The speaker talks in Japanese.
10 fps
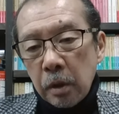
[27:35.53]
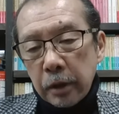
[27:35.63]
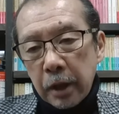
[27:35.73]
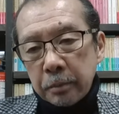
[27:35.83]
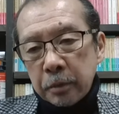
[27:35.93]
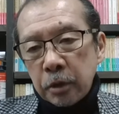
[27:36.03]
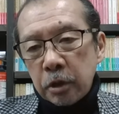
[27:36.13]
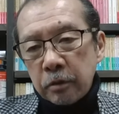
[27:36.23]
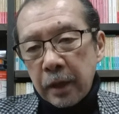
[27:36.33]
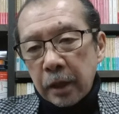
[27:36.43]
でね、文
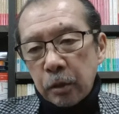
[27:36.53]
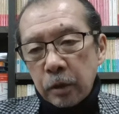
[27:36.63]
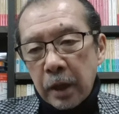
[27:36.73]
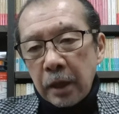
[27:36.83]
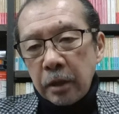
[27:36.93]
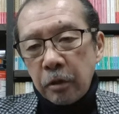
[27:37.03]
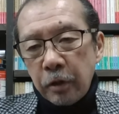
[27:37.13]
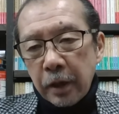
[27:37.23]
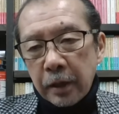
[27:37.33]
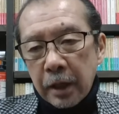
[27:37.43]
春はね、特に相手の
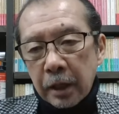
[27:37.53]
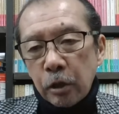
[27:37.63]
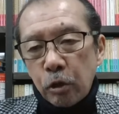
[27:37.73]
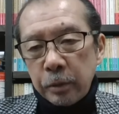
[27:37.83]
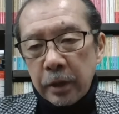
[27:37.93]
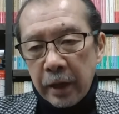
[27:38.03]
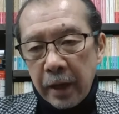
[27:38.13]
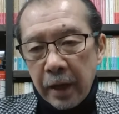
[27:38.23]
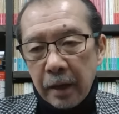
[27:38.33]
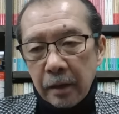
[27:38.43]
ね、出方を見て
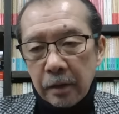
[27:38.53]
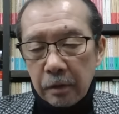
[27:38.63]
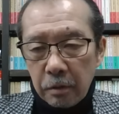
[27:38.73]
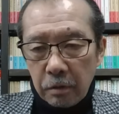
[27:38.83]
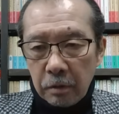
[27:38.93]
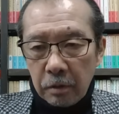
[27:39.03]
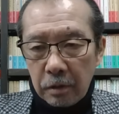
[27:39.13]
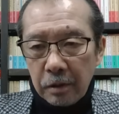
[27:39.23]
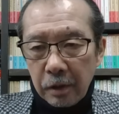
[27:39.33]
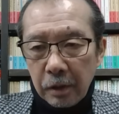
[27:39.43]
ね、この、
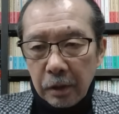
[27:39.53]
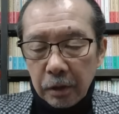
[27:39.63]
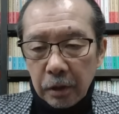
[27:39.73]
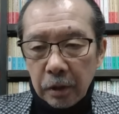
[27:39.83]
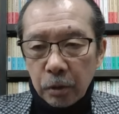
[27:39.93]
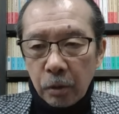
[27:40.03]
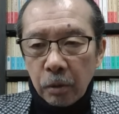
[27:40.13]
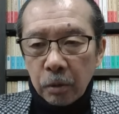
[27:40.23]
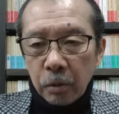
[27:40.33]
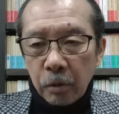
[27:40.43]

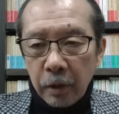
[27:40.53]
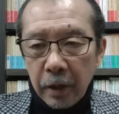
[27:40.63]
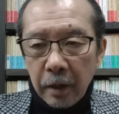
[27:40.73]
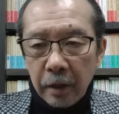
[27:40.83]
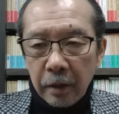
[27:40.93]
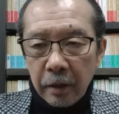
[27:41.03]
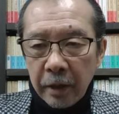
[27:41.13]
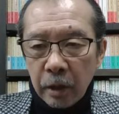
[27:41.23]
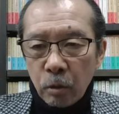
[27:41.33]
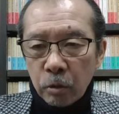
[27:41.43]
相当ね、
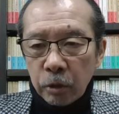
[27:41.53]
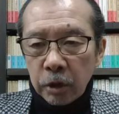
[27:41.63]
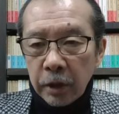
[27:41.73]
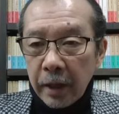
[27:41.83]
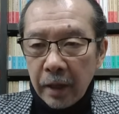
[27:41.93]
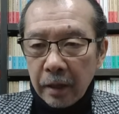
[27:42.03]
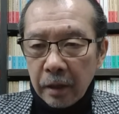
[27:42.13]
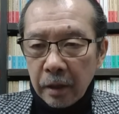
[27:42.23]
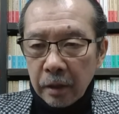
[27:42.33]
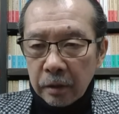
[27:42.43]
冷酷に
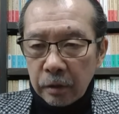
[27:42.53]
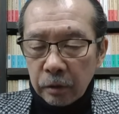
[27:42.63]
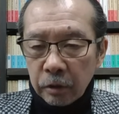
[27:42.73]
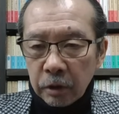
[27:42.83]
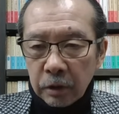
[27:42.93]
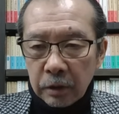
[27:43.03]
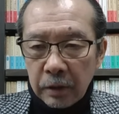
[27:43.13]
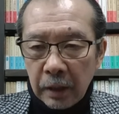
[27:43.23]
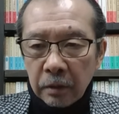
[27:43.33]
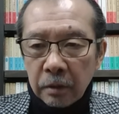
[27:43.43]
ね、クールに
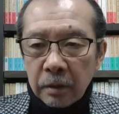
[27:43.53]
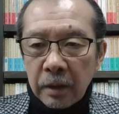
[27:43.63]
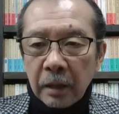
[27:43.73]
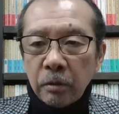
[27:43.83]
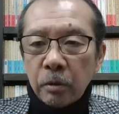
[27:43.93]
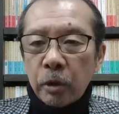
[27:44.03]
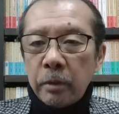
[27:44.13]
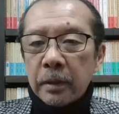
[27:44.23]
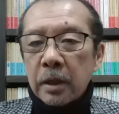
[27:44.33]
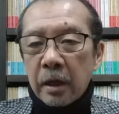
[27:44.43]
ガン、ガンとき
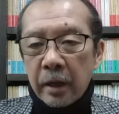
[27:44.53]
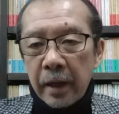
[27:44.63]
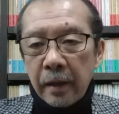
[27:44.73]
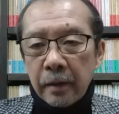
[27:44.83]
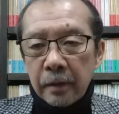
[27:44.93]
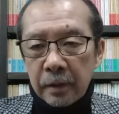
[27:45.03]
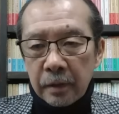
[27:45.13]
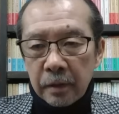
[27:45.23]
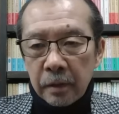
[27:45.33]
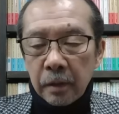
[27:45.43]
ますからね。う
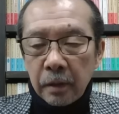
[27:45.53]
ん。